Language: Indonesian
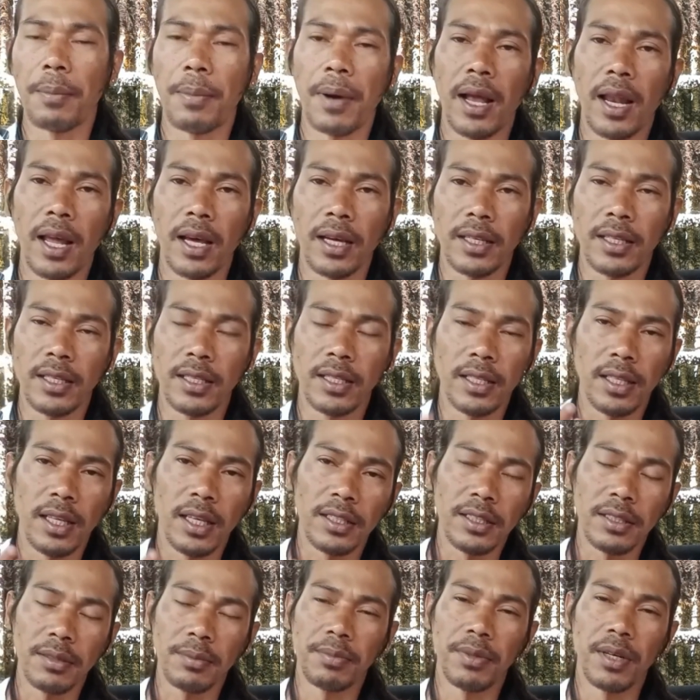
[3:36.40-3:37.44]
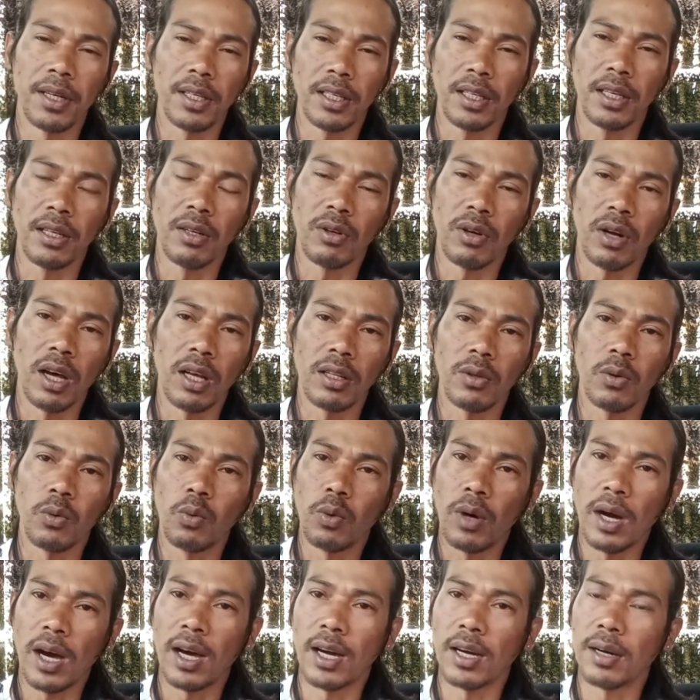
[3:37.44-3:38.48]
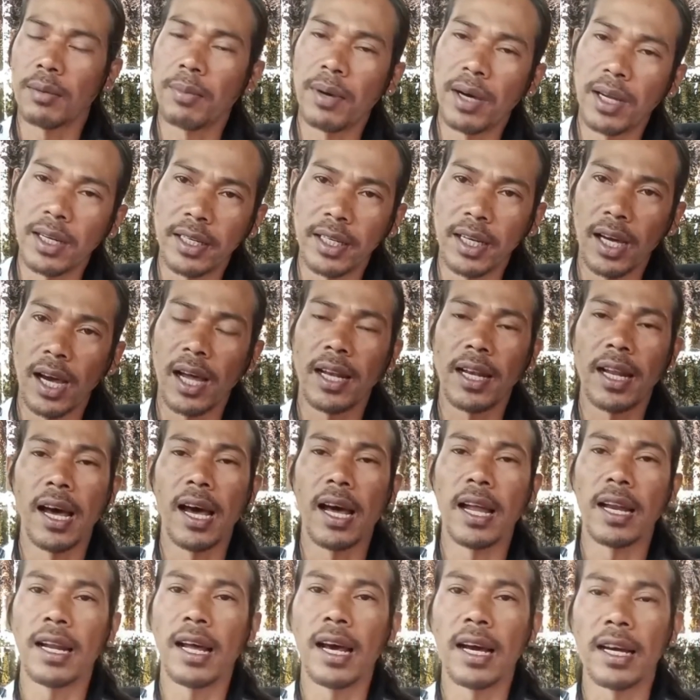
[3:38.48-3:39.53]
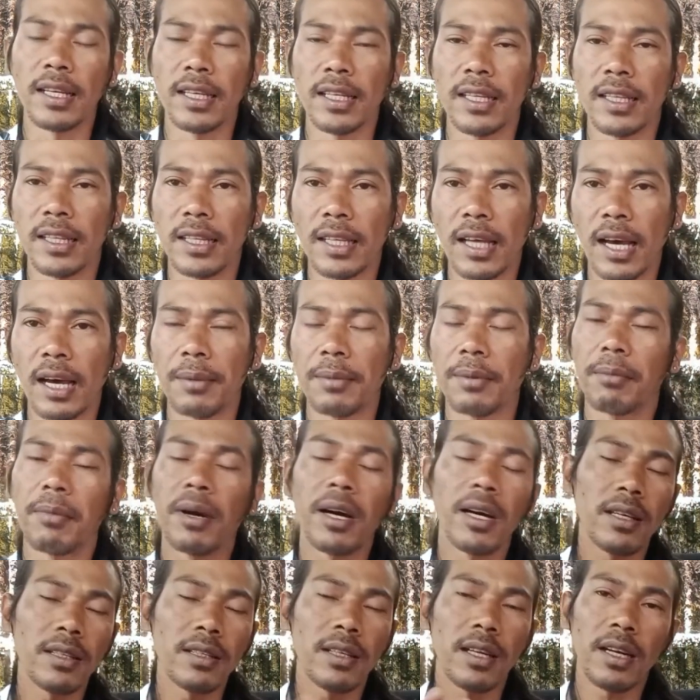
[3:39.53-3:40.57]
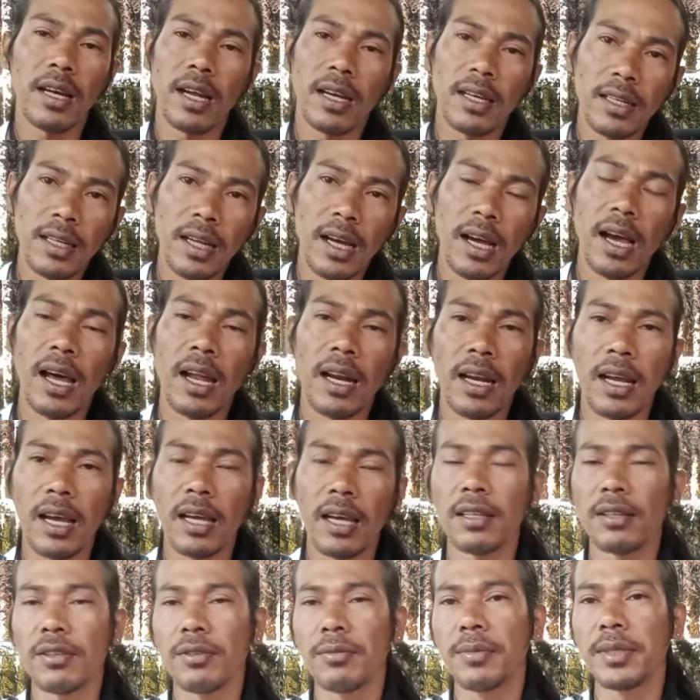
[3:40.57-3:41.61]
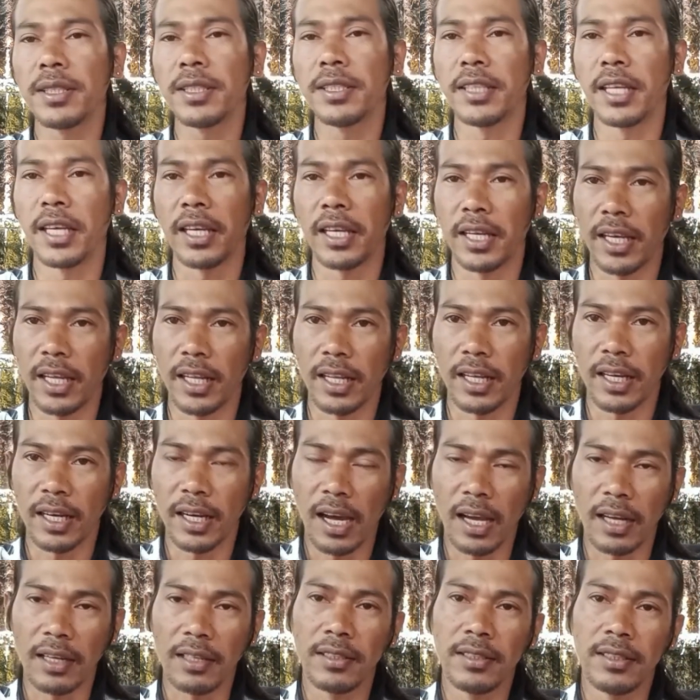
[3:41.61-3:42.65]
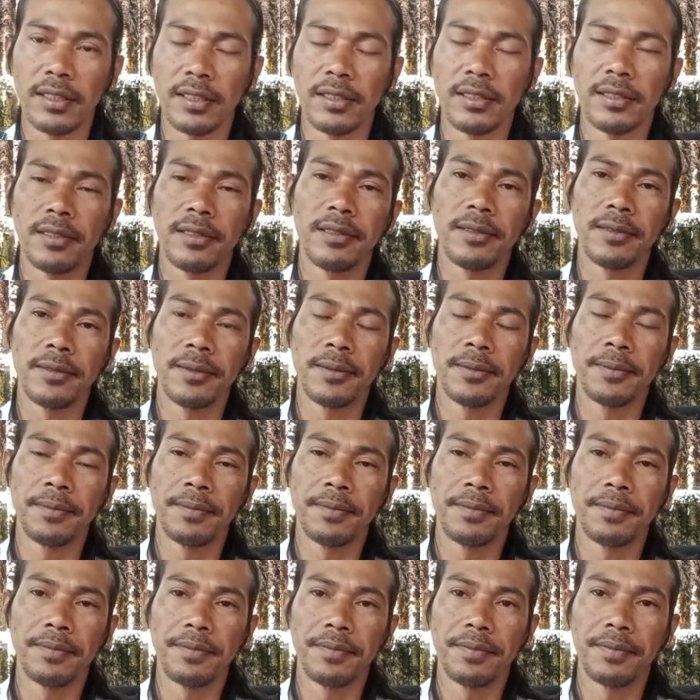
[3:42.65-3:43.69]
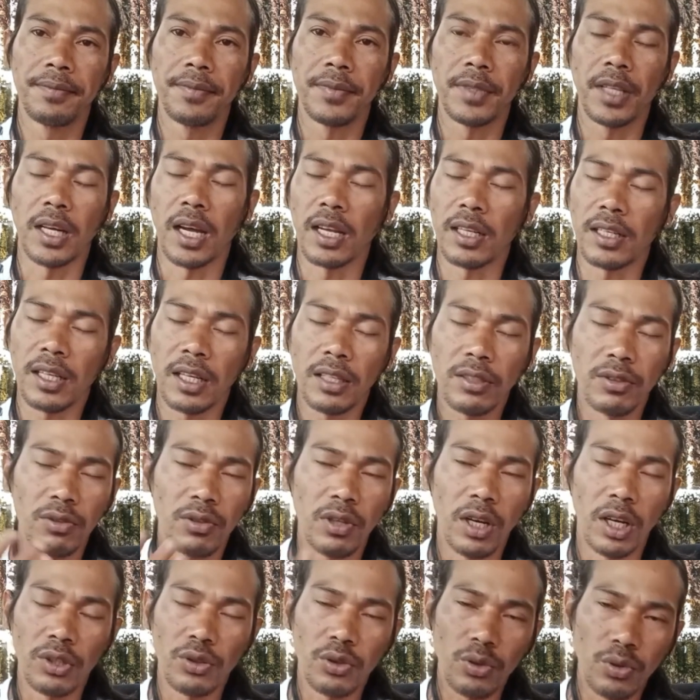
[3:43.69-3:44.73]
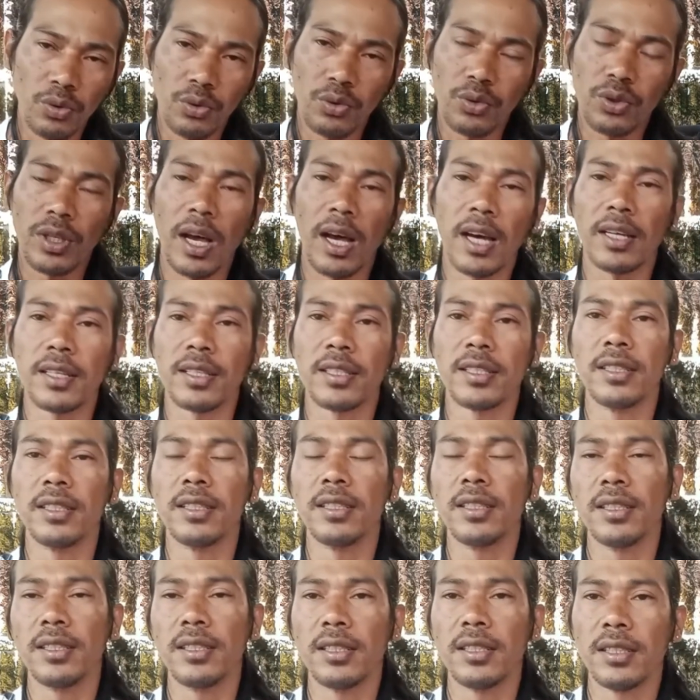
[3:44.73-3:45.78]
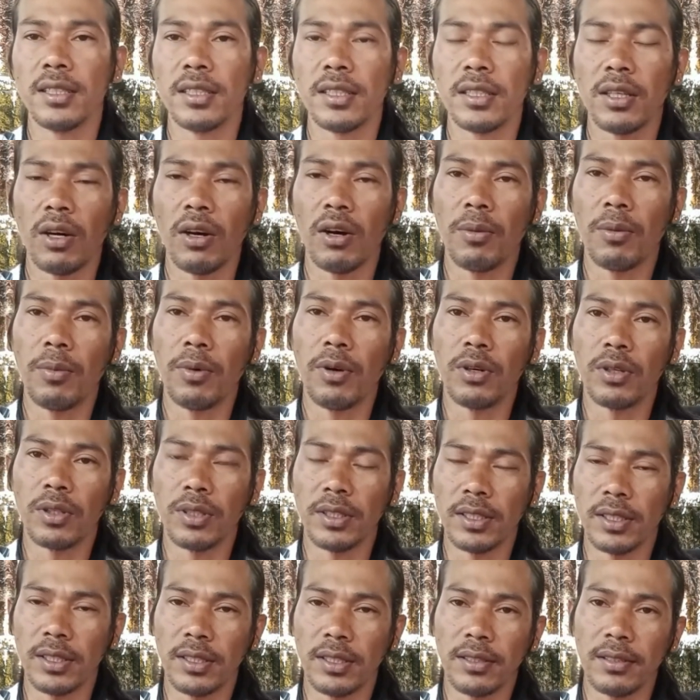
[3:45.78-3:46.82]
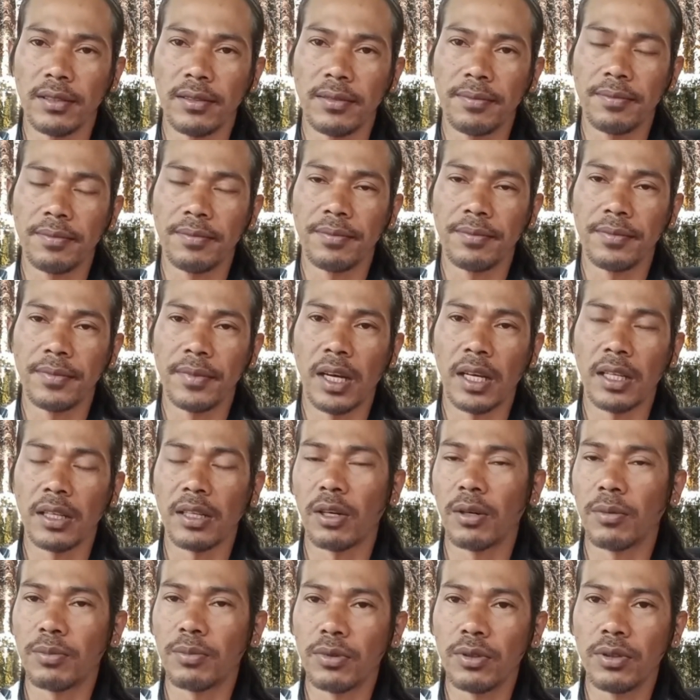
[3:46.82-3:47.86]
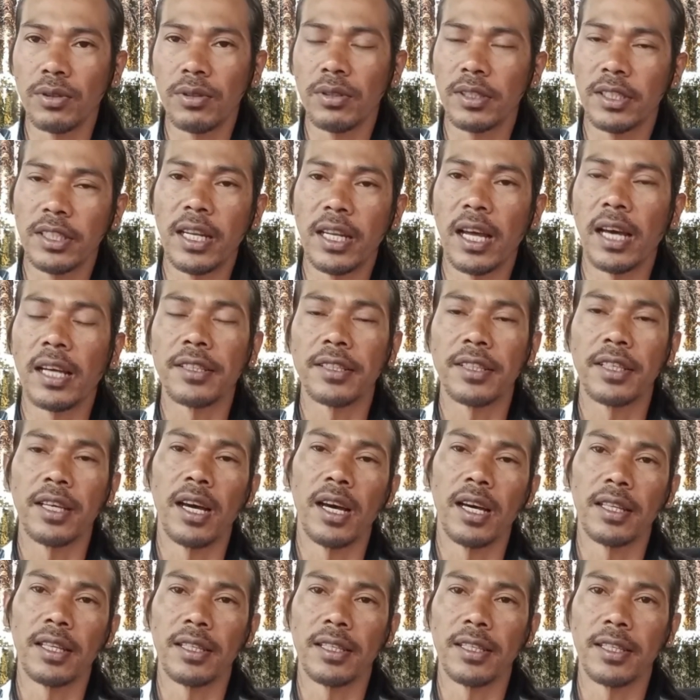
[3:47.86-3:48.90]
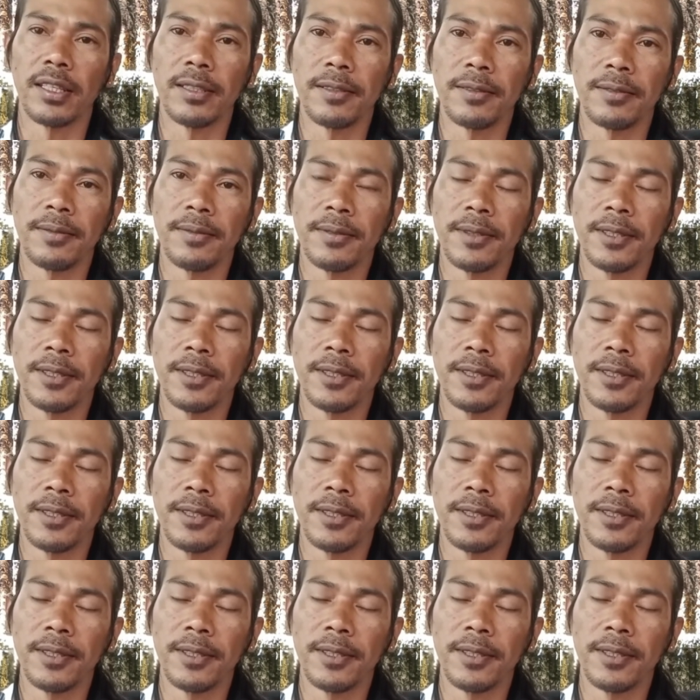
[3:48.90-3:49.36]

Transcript: apalagi kita sebagai orang tua kepada anak-anak kita, memang terkadang anak itu menjengkelkan. Terkadang juga susah diomongi ataupun dinasihati.